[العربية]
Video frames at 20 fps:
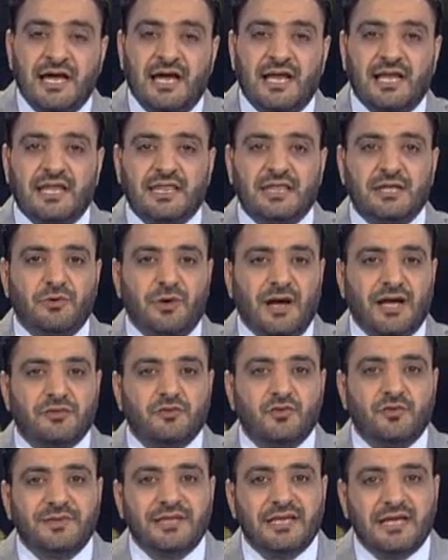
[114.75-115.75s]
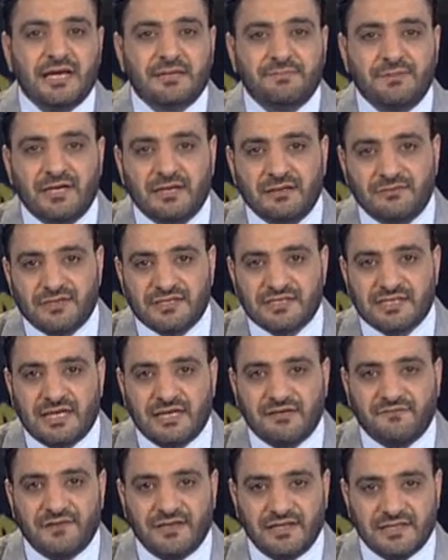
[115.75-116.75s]
الذي يعد من أكبر
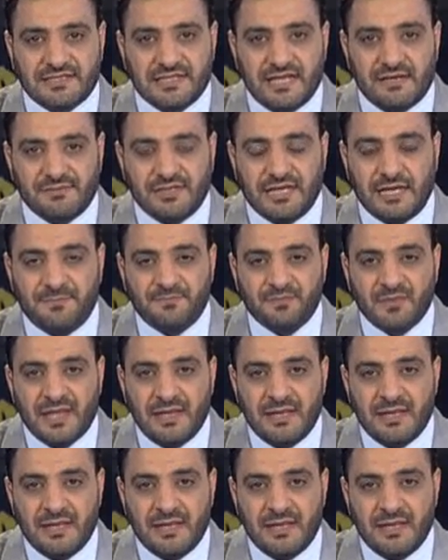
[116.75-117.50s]
المصارف الإسلامية